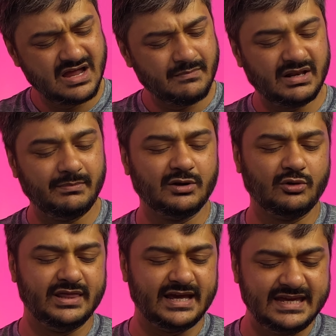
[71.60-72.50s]
मतलब बिल्कुल
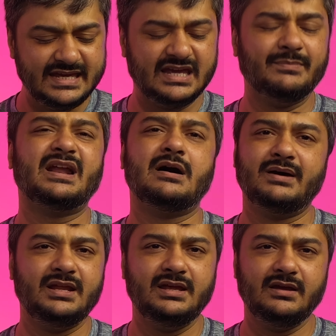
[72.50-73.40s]
नहीं के बराबर
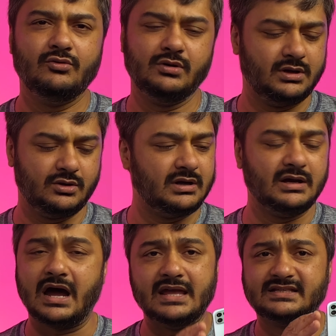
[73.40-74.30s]

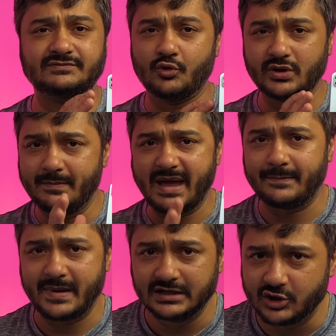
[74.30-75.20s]
ही इस फ़ोन के बैक
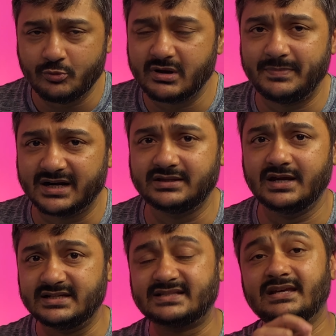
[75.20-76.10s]
पैनल के ऊपर पड़ते हैं
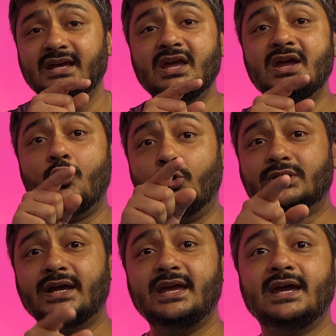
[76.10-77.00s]
जिससे होता
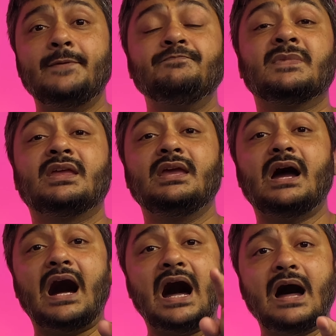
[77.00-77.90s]
यह है कि
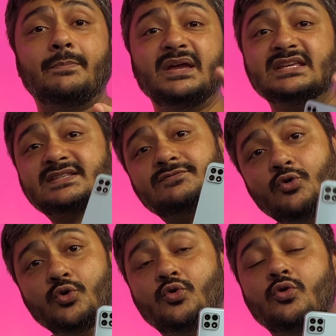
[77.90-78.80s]
आप इस
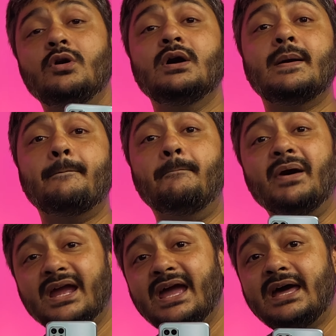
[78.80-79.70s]
फ़ोन को
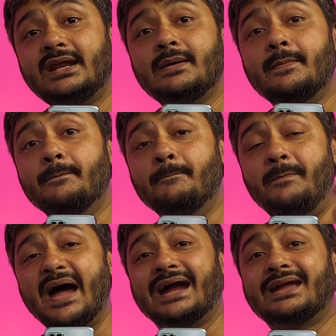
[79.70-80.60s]
बगैर
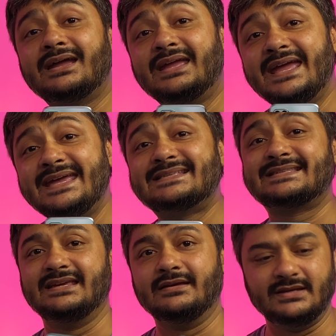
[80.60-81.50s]
बैक केस
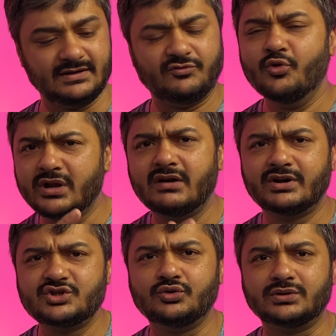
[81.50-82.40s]
के या फ़ोन कवर
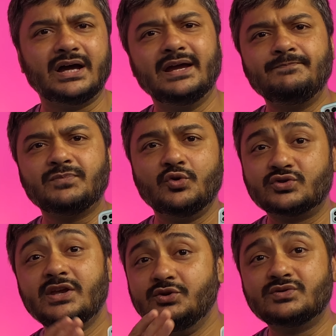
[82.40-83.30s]
जो होता है
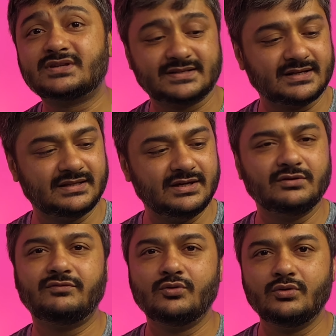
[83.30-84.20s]
उसका यूज़ कर सकते हैं तो फ़ोन